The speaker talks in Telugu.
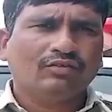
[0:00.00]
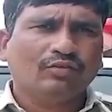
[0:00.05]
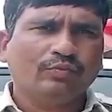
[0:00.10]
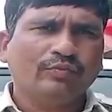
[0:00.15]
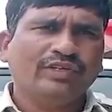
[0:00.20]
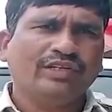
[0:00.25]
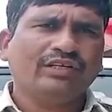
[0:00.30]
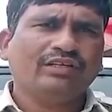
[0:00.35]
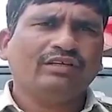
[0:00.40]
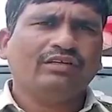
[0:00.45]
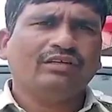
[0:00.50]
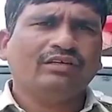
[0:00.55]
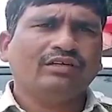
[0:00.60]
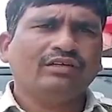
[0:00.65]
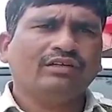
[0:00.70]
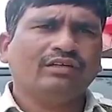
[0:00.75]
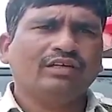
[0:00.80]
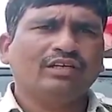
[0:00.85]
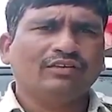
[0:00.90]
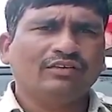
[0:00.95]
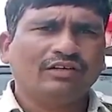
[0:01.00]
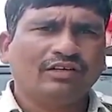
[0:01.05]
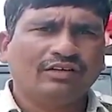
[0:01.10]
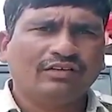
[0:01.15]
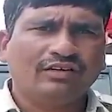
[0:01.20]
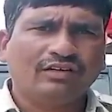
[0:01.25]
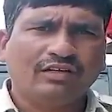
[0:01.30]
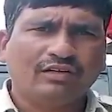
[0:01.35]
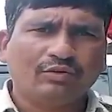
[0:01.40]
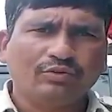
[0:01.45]
తొమ్మిది రెండు వేల
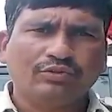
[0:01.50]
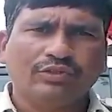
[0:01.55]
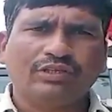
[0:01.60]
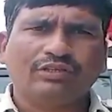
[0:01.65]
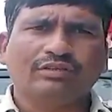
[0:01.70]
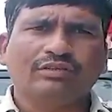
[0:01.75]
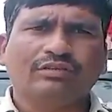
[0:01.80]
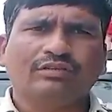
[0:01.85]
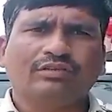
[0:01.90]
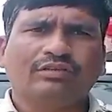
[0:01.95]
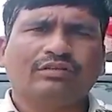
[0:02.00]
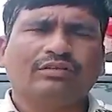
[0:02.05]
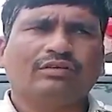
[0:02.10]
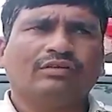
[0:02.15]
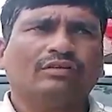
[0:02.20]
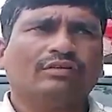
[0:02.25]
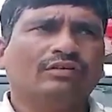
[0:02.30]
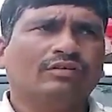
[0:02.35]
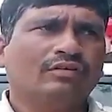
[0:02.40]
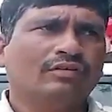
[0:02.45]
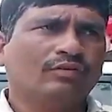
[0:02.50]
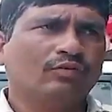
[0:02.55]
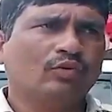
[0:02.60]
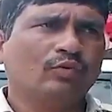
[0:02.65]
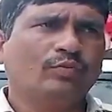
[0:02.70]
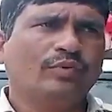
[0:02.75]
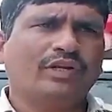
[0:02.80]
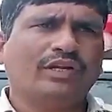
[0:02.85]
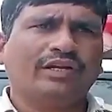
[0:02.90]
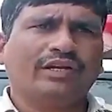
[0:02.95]
ఇరవై నాలుగు రోజున
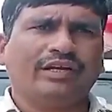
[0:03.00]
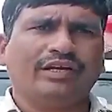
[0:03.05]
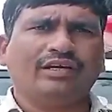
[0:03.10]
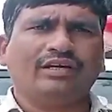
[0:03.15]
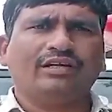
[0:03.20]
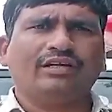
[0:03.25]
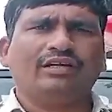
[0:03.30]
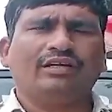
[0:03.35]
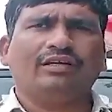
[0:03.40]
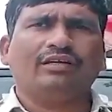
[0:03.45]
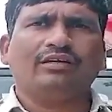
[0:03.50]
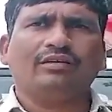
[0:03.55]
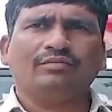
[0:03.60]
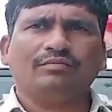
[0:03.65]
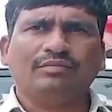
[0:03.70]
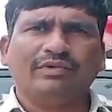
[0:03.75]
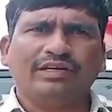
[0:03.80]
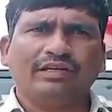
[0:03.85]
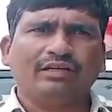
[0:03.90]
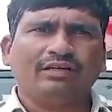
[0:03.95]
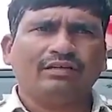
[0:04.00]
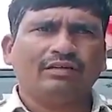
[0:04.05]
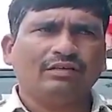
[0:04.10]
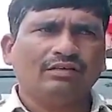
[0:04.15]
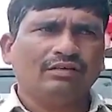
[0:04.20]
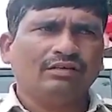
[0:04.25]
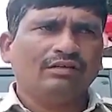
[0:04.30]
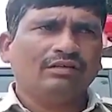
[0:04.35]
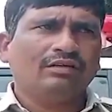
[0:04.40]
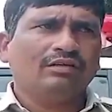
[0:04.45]
రూపాల రేఖ అనే మహిళ
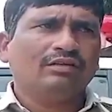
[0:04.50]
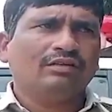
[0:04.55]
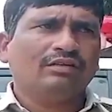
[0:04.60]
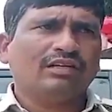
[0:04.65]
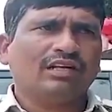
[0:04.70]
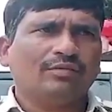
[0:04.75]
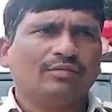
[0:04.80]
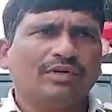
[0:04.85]
తన